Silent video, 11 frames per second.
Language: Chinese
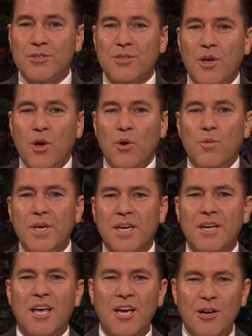换句话
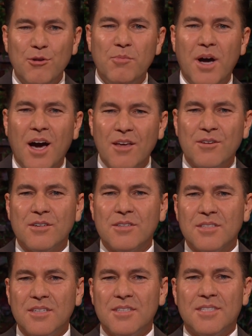说，我们能帮
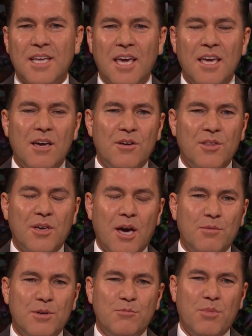助他人留在
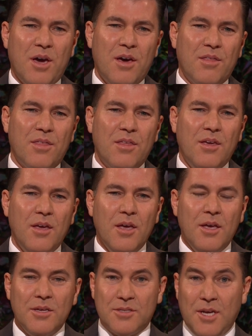圣约的道路
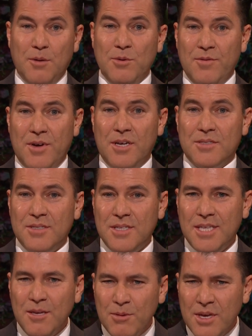上。我们
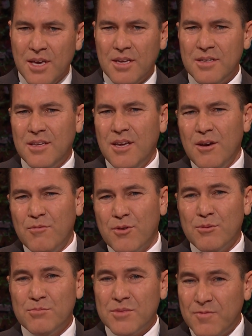有些人不时
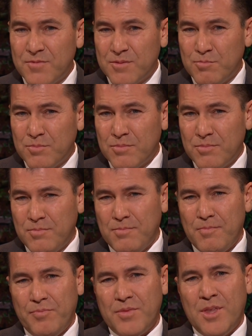会偏离那条
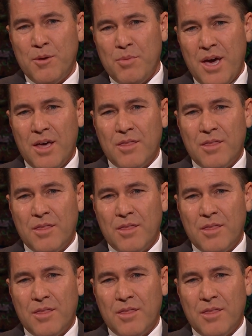道路。